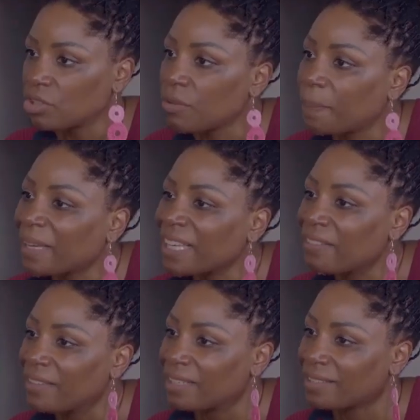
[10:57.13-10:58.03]
je te
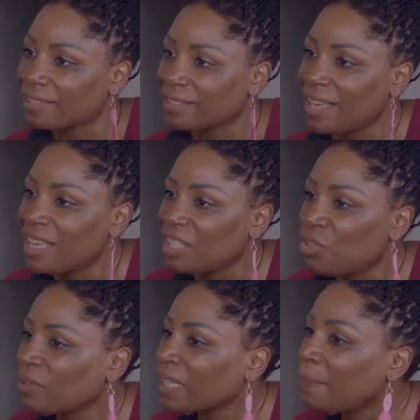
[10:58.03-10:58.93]
préviens. Si
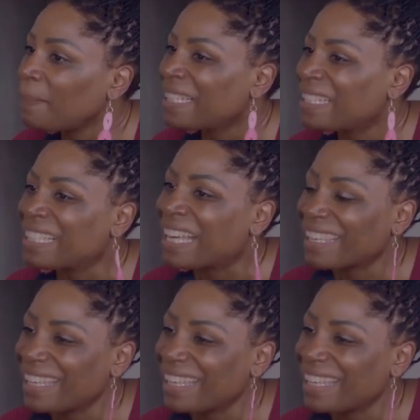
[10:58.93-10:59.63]
tu répètes ça à